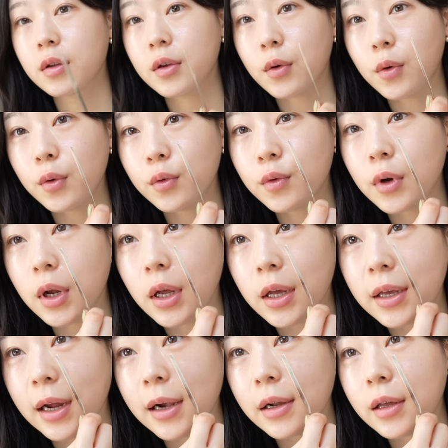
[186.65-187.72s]

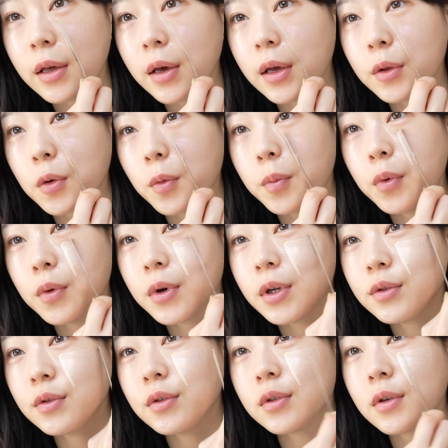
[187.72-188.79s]
얼굴에 얇게 도포를
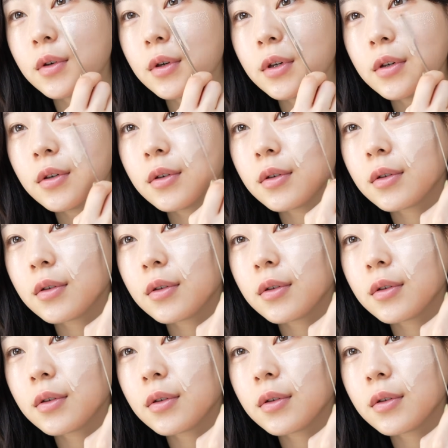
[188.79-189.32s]
해주는 거예요.